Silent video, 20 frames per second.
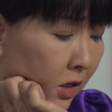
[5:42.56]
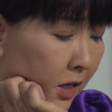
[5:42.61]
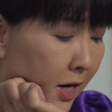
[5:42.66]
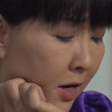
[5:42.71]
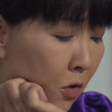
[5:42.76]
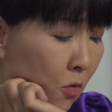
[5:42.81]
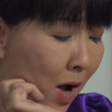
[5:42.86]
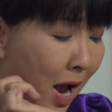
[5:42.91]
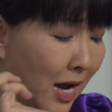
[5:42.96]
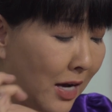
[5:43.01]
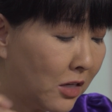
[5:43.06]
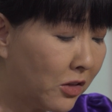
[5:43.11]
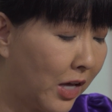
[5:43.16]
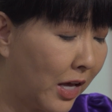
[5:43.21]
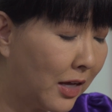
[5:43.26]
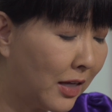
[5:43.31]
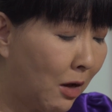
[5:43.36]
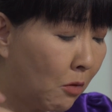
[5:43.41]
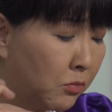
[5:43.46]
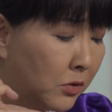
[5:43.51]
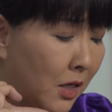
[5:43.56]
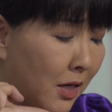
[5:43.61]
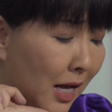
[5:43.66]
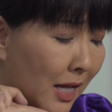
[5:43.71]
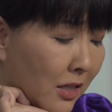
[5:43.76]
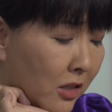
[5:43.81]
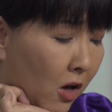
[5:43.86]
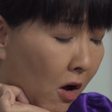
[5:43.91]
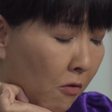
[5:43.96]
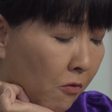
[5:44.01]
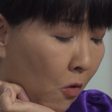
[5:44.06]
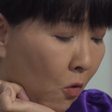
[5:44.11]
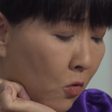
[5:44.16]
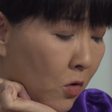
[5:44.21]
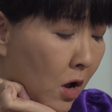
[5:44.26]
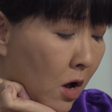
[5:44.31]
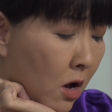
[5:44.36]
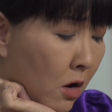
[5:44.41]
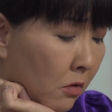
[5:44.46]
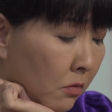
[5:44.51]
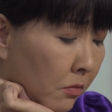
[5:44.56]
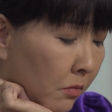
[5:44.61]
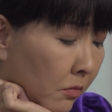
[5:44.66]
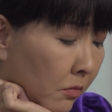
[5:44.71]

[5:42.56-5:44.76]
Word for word: có liên quan cái chuyện công sức anh dọn phụ đó không?